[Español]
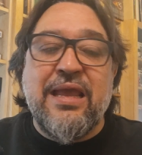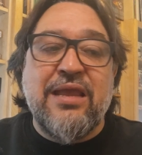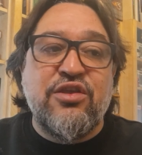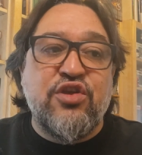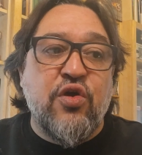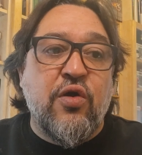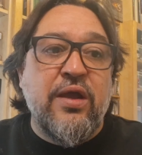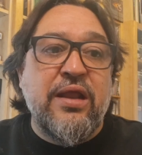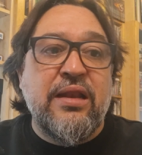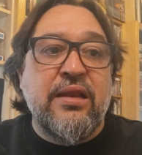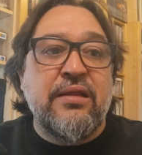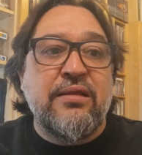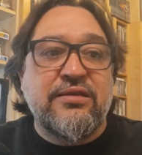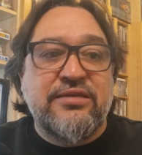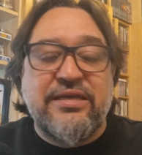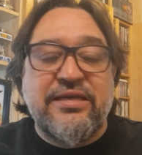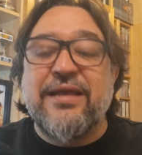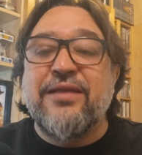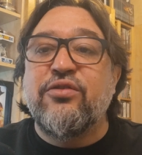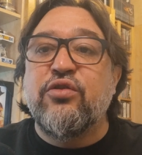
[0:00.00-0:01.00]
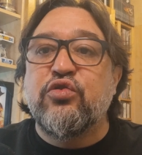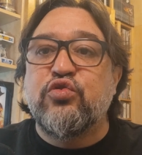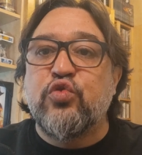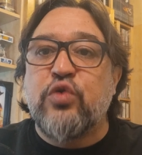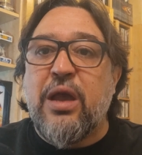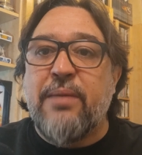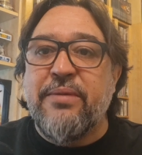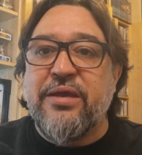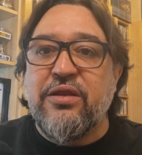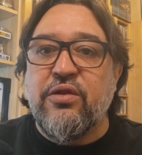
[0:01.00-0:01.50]
y Joel siguiendo
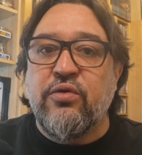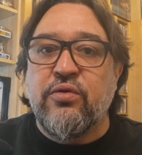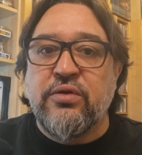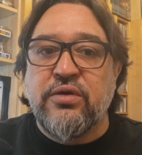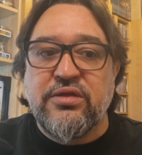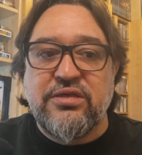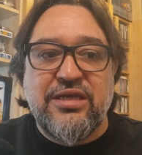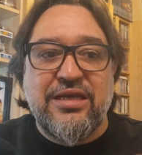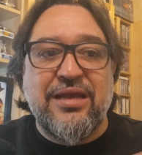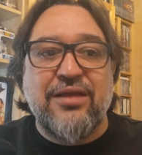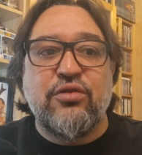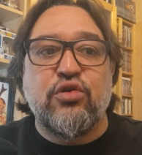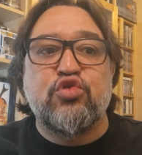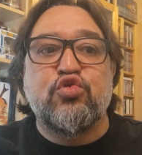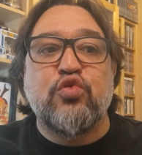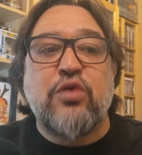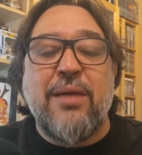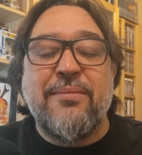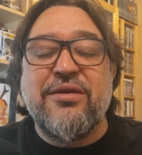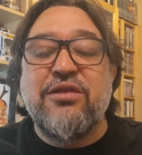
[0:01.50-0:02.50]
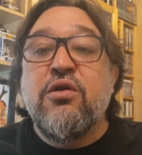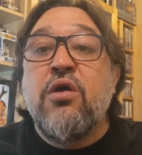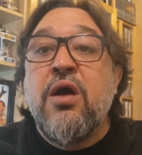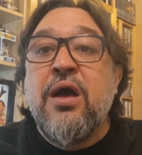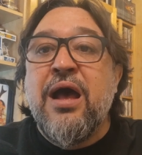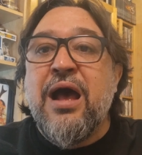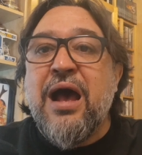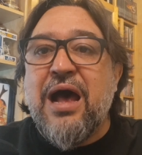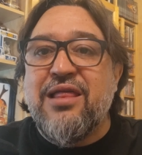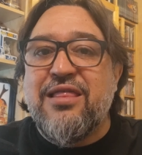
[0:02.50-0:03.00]
su camino, siguiendo su
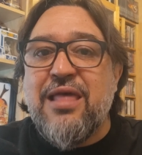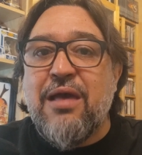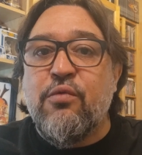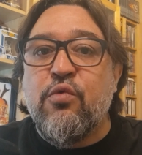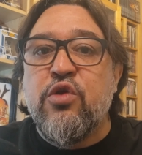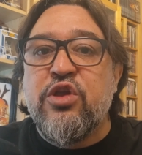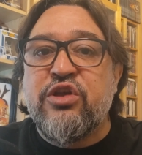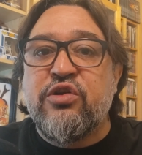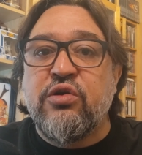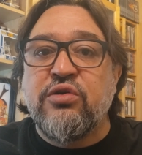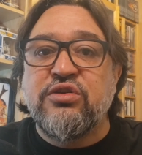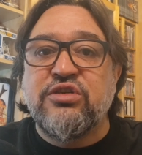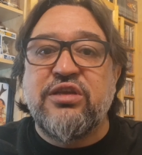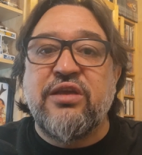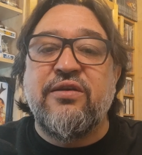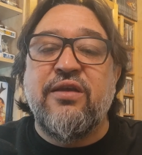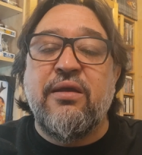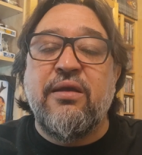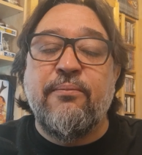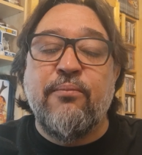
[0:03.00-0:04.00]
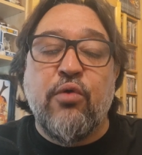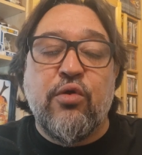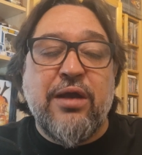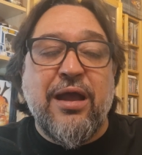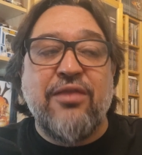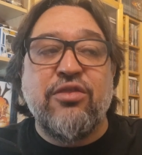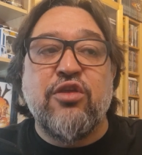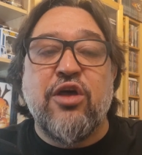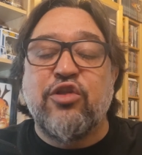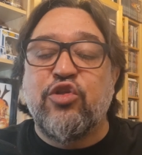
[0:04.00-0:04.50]
camino hacia Wisconsin
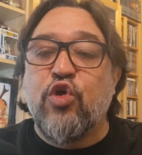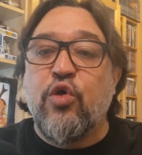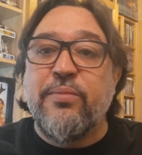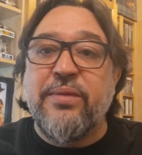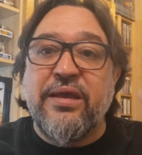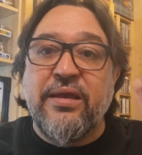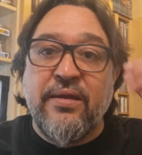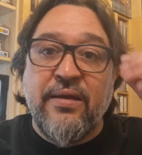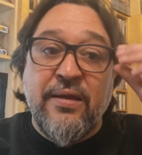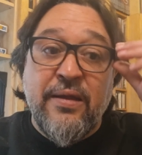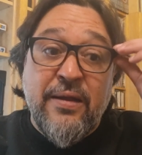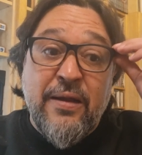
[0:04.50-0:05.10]
buscando a Tommy.